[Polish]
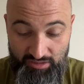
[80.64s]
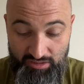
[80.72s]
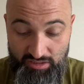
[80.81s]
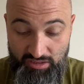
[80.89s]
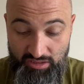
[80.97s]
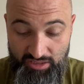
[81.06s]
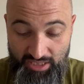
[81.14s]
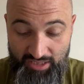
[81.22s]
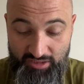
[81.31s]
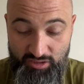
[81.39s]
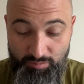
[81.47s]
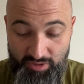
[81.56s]
i
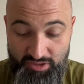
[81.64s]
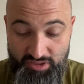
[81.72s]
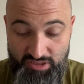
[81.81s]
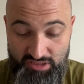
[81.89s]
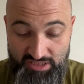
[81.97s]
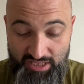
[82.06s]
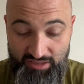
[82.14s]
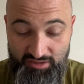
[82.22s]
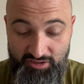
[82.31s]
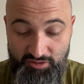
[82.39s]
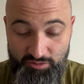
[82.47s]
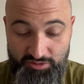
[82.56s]
jaki będzie znak,
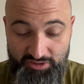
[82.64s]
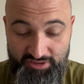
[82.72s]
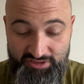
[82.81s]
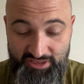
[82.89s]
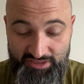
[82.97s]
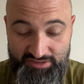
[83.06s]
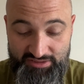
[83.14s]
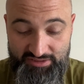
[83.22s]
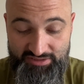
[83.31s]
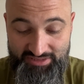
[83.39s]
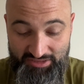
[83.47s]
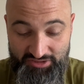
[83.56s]
gdy to się dziać
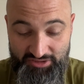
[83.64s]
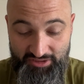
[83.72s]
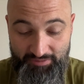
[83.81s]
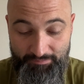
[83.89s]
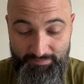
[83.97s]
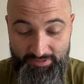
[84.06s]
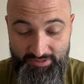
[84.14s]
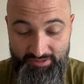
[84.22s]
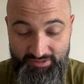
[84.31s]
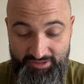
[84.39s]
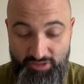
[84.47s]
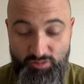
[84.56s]
zacznie.
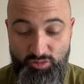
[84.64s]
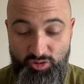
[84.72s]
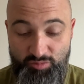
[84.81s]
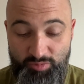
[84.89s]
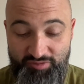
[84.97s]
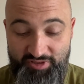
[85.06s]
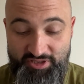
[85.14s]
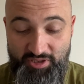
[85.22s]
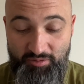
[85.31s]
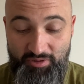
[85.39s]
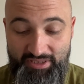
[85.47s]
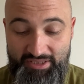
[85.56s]
Jezus
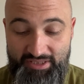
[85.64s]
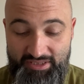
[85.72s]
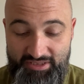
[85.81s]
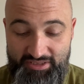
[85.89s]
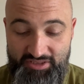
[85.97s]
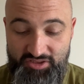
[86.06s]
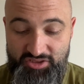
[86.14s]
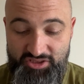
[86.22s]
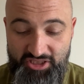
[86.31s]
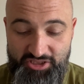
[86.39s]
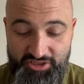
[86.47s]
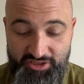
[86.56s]
odpowiedział:
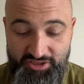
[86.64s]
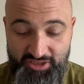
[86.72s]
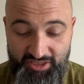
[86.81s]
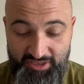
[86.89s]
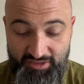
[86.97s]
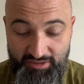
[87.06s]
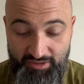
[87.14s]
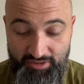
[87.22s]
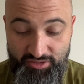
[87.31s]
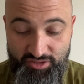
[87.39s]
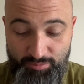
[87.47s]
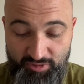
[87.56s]
Strzeżcie się,
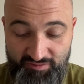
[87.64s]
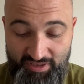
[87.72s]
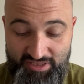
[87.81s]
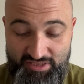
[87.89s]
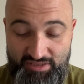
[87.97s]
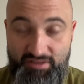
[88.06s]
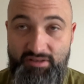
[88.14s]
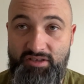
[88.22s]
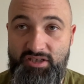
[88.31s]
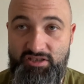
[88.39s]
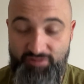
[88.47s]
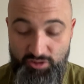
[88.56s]
żeby was
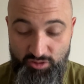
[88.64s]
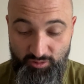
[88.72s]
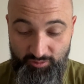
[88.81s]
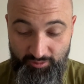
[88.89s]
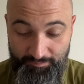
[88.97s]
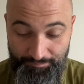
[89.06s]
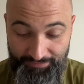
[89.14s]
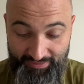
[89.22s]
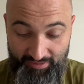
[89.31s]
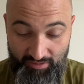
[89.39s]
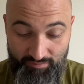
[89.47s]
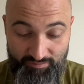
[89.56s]
nie zwiedziono.
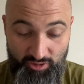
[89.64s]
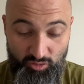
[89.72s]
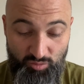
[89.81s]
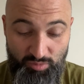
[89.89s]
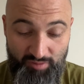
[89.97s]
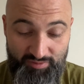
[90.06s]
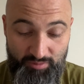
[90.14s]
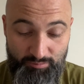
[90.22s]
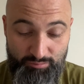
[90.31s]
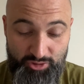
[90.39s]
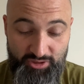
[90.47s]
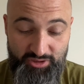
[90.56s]
Wielu
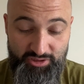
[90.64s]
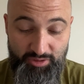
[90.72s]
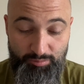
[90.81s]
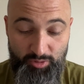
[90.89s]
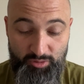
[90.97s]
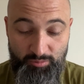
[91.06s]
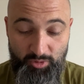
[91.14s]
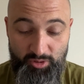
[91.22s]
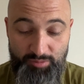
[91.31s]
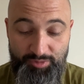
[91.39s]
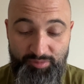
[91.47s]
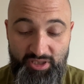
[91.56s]
bowiem przyjdzie pod
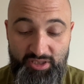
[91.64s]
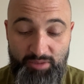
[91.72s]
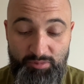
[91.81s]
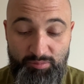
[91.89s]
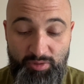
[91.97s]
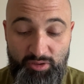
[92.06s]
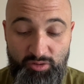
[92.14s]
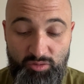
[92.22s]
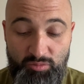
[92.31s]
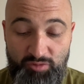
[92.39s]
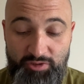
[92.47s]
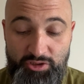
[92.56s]
moim imieniem i będą
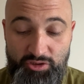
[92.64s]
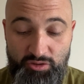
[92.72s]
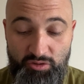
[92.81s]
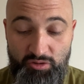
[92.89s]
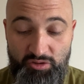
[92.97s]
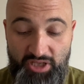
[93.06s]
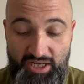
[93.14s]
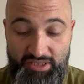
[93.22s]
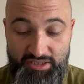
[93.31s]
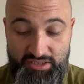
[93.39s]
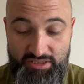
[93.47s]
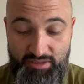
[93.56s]
mówić: To ja
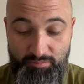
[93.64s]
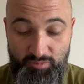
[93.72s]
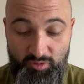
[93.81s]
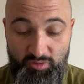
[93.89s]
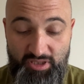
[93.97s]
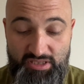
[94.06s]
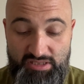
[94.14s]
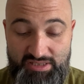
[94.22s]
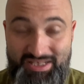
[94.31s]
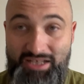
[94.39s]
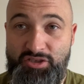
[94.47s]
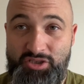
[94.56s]
jestem, oraz
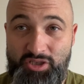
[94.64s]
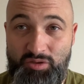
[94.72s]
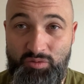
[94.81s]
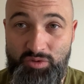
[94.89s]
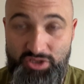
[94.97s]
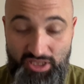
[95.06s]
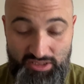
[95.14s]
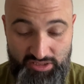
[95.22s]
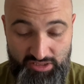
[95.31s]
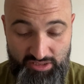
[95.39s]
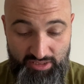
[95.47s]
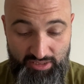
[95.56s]
nadszedł czas.